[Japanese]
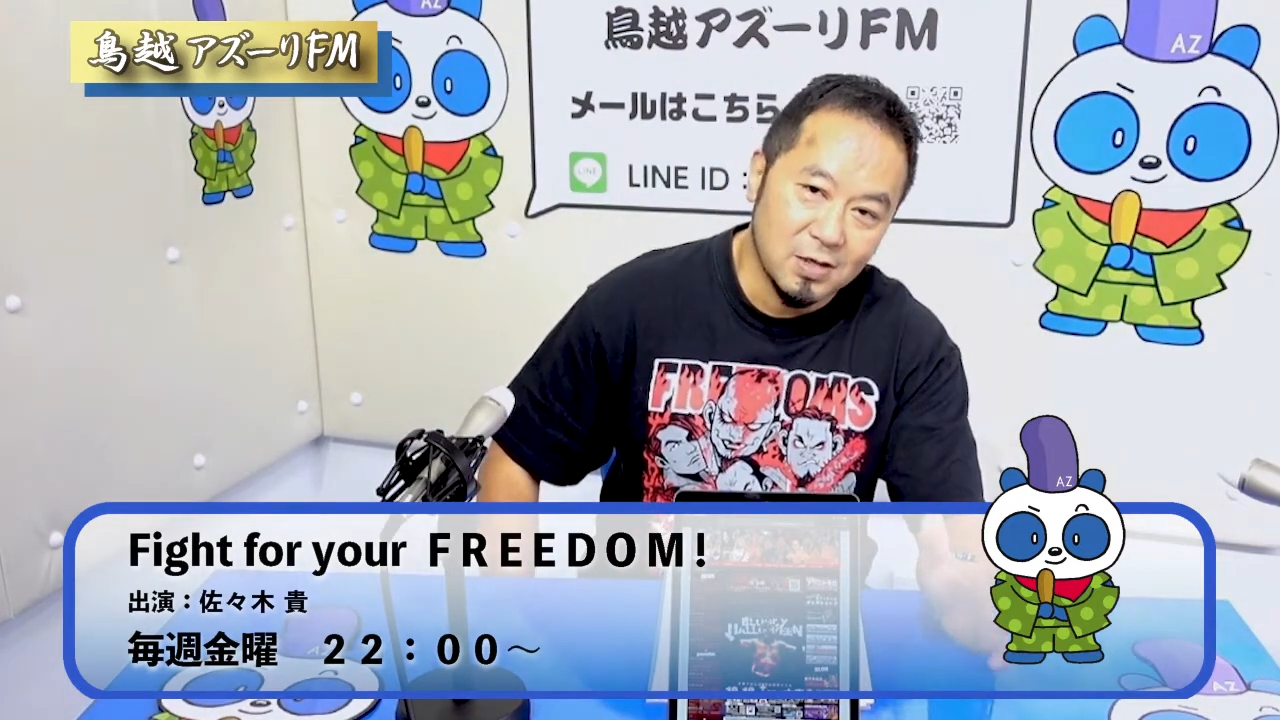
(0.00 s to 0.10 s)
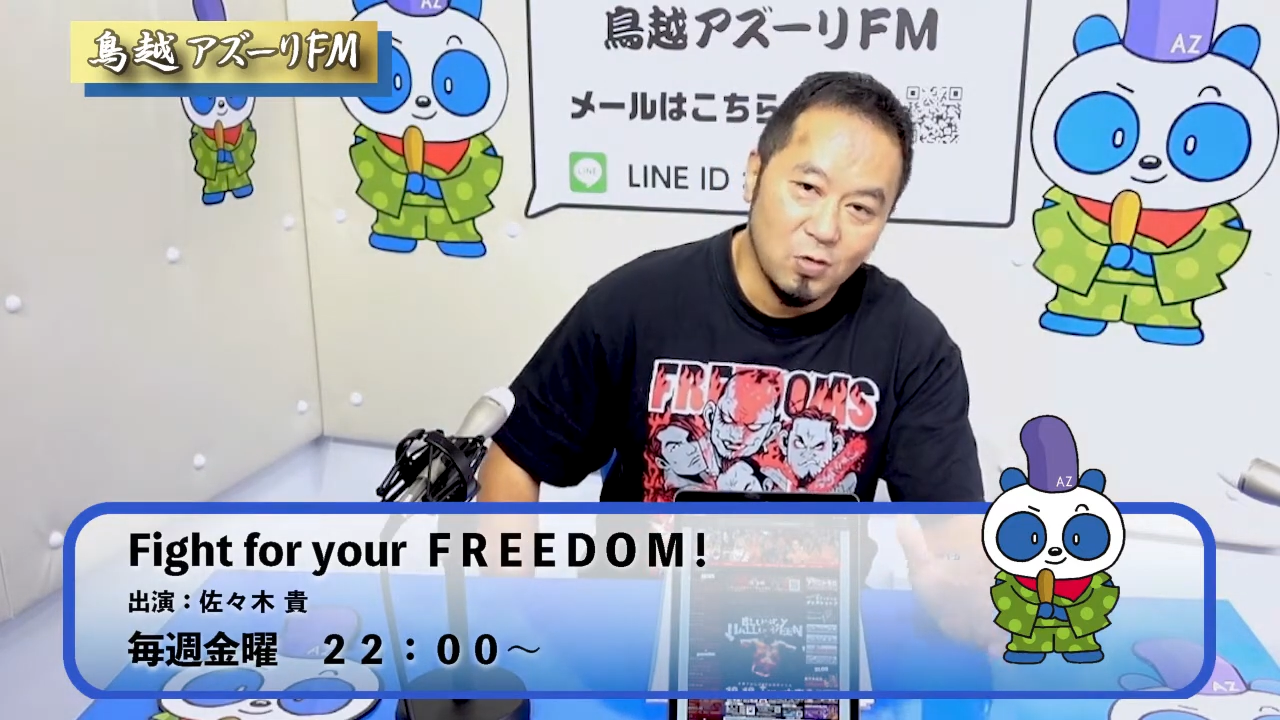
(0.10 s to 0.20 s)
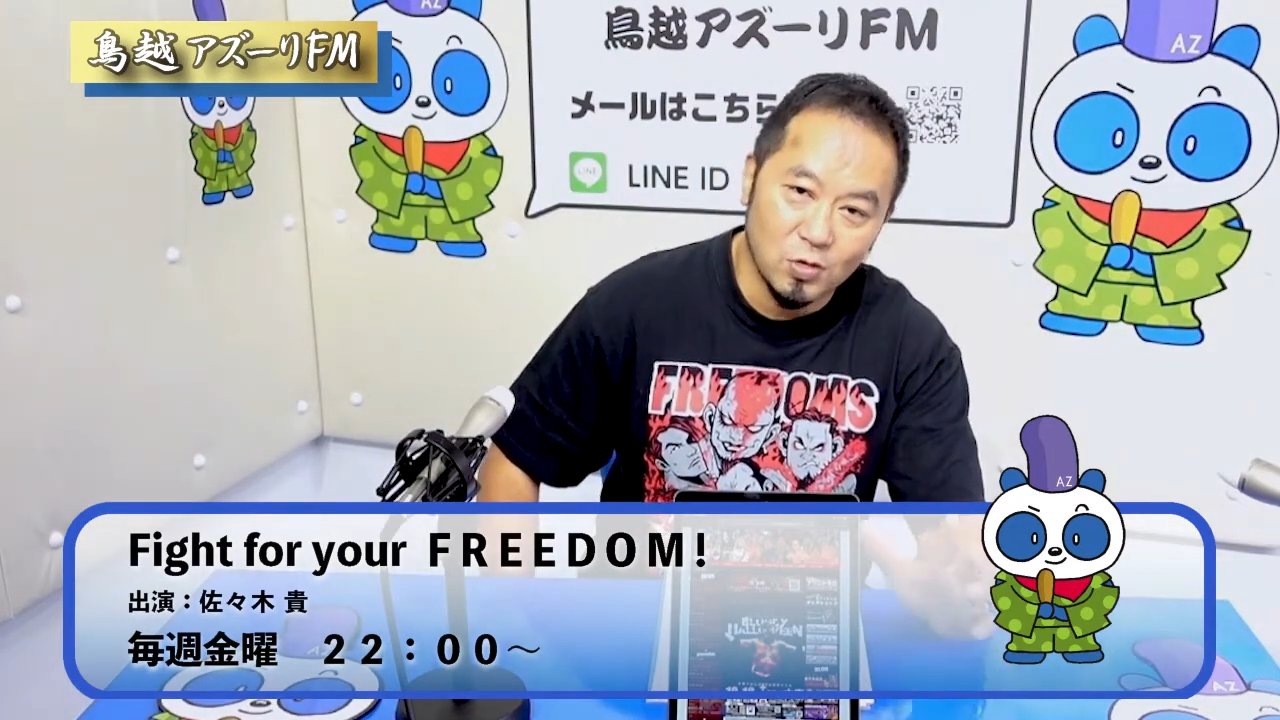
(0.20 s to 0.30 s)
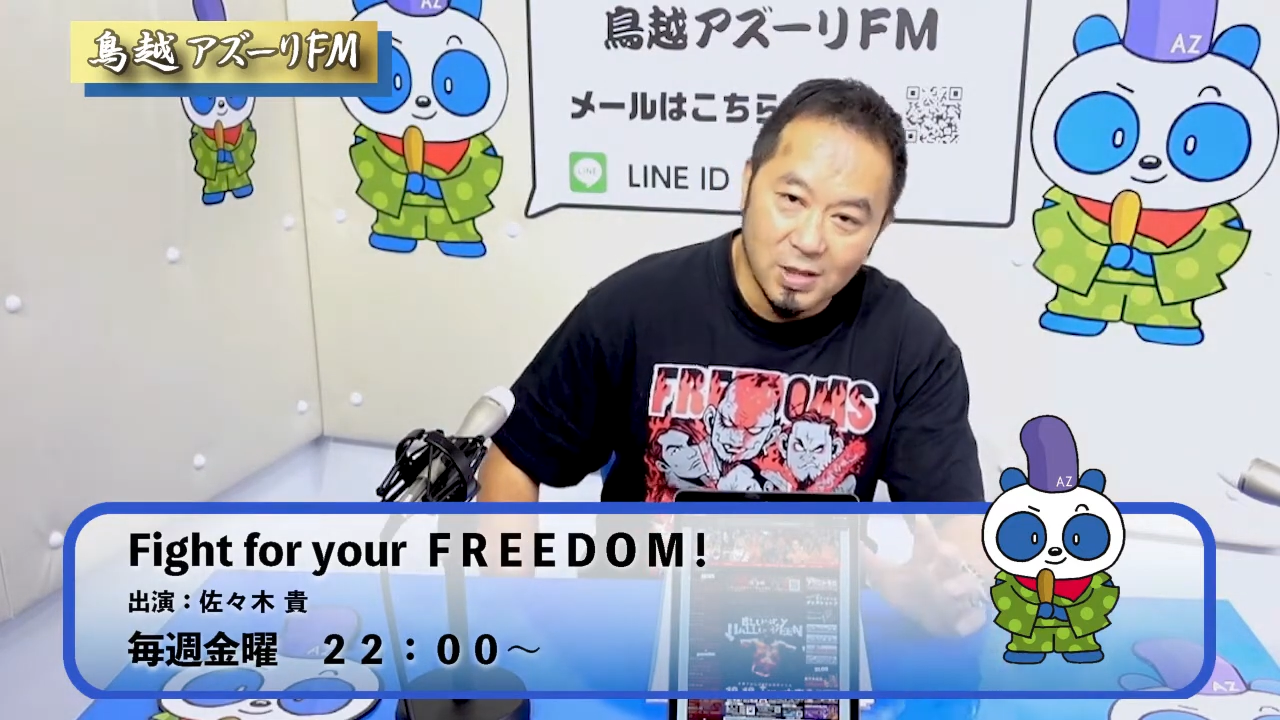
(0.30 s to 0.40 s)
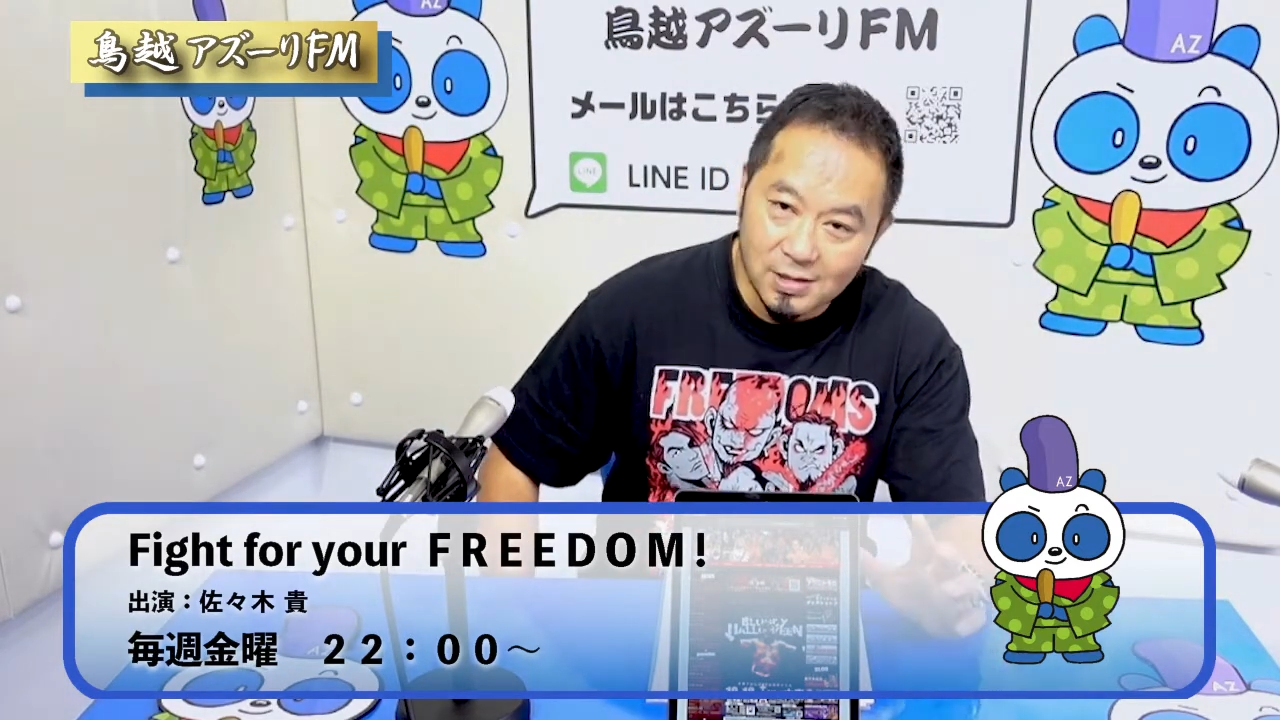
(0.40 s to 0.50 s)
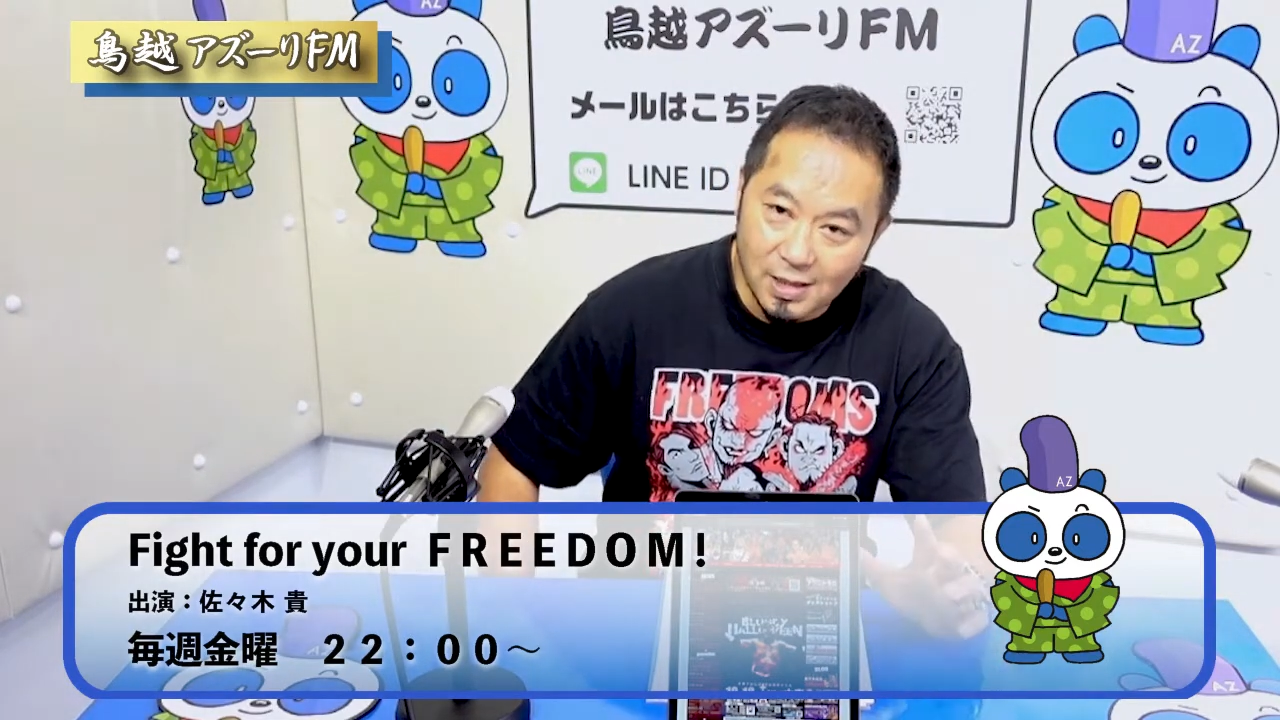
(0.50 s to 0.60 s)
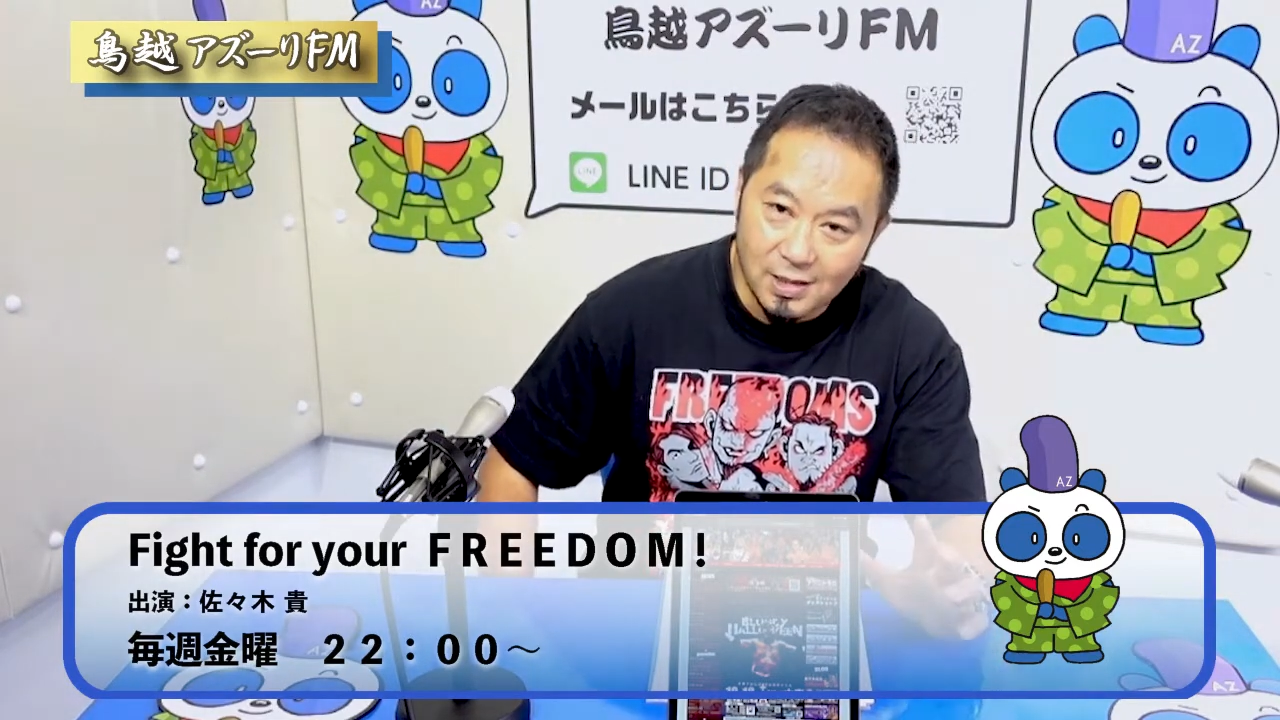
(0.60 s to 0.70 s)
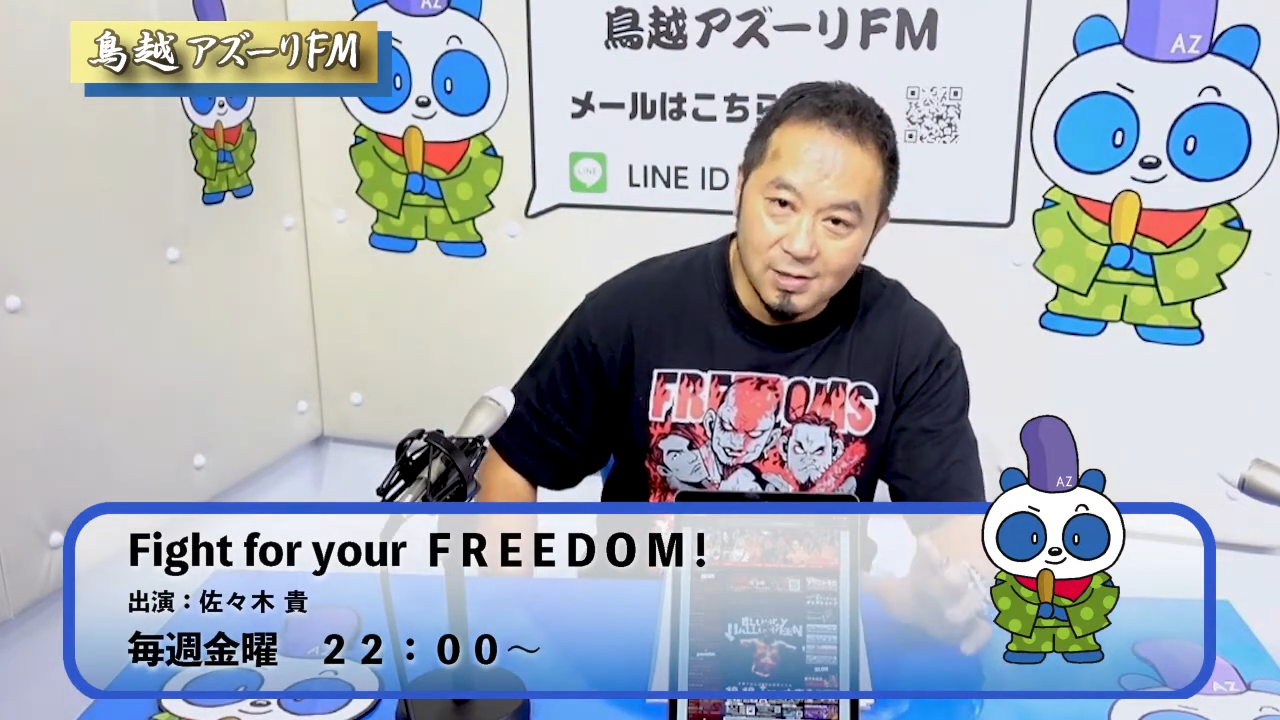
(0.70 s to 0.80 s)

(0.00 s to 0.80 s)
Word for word: こうだった、